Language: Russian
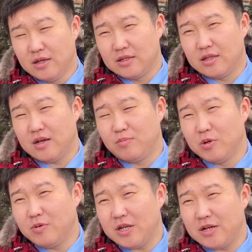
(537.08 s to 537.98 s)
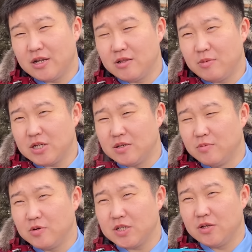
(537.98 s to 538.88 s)
На бульваре Карла Марша
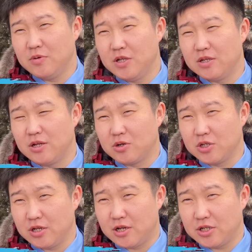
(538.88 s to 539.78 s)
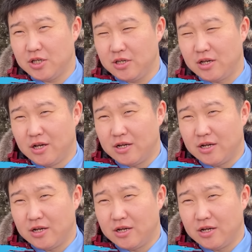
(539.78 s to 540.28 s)
мы установили дорожное ограждение,